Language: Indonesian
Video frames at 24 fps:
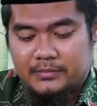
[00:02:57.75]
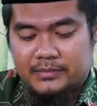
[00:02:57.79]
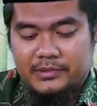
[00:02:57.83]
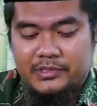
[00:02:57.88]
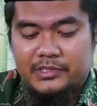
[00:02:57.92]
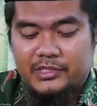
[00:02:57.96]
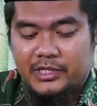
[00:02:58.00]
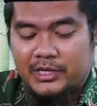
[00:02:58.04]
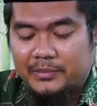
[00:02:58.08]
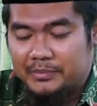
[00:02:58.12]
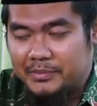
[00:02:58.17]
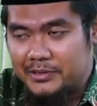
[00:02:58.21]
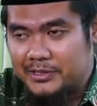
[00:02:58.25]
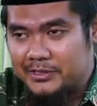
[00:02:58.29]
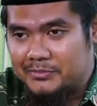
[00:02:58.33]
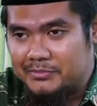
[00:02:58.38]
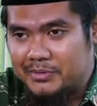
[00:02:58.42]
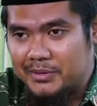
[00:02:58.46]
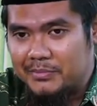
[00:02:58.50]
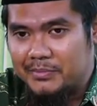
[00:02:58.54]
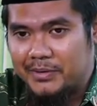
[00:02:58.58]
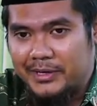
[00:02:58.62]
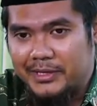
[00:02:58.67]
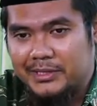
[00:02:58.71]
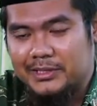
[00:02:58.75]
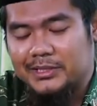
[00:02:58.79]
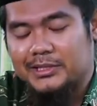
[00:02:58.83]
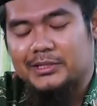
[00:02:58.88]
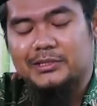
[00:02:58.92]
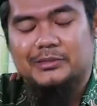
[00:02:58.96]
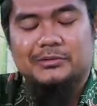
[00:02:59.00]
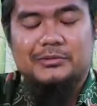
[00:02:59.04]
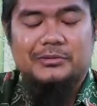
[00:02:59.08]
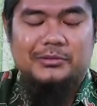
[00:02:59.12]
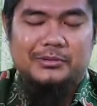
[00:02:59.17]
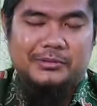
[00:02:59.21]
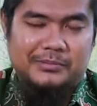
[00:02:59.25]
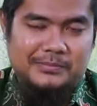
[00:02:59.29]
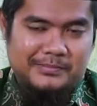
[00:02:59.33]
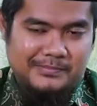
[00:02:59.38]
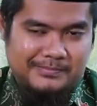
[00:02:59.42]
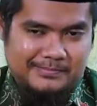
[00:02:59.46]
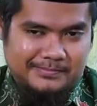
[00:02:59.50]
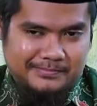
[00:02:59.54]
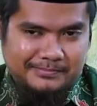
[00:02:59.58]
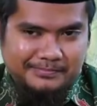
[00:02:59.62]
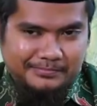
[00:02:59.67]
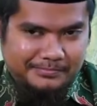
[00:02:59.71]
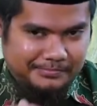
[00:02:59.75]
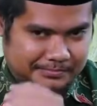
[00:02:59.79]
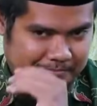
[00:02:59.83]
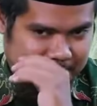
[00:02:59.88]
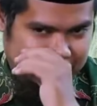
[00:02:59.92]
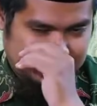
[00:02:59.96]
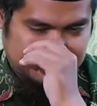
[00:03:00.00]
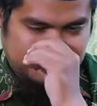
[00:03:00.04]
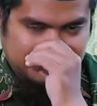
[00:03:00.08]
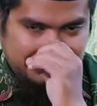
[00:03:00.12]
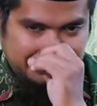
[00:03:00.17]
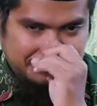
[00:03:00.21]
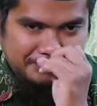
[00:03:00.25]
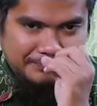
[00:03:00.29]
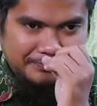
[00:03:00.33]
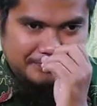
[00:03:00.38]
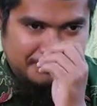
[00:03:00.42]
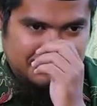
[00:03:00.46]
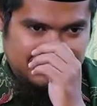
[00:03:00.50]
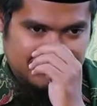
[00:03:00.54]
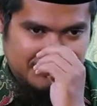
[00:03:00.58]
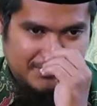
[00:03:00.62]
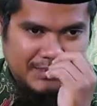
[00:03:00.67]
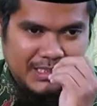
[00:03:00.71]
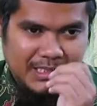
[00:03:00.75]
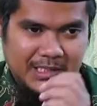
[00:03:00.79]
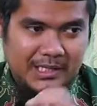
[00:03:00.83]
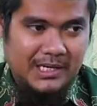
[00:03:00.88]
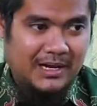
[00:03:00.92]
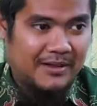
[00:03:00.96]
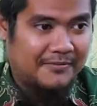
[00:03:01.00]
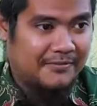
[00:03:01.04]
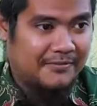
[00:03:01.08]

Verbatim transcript: menjadi penyebab ayat ini turun jadi